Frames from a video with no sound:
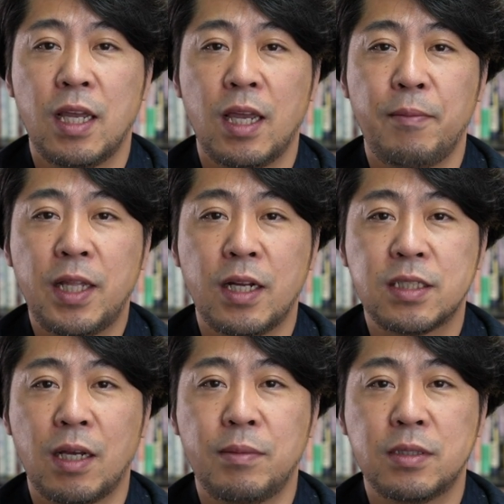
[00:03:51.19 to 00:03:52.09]
えー、みたいな
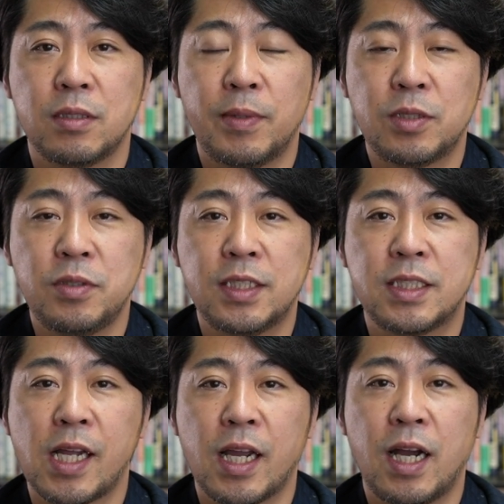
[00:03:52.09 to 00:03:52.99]
サービス、まあそういった
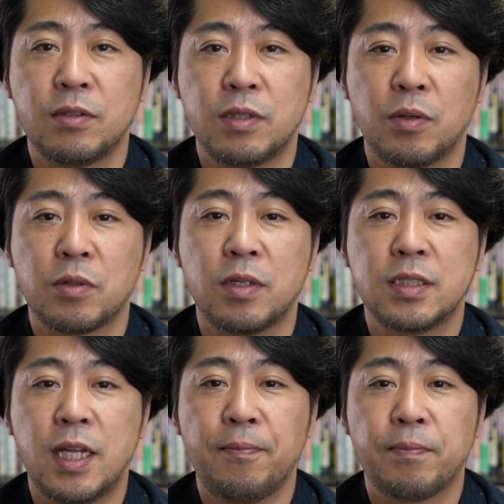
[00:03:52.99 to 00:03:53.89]
違いがあるってことで
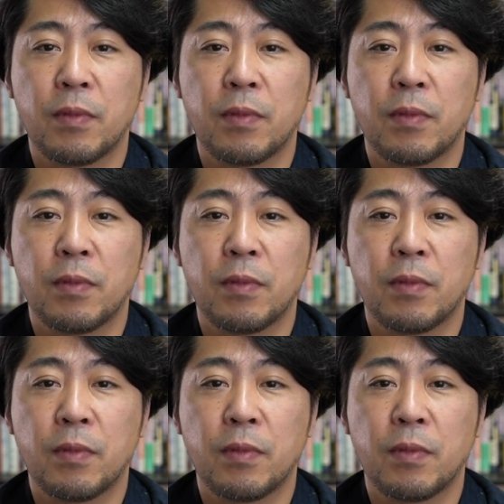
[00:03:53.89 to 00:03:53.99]
すね。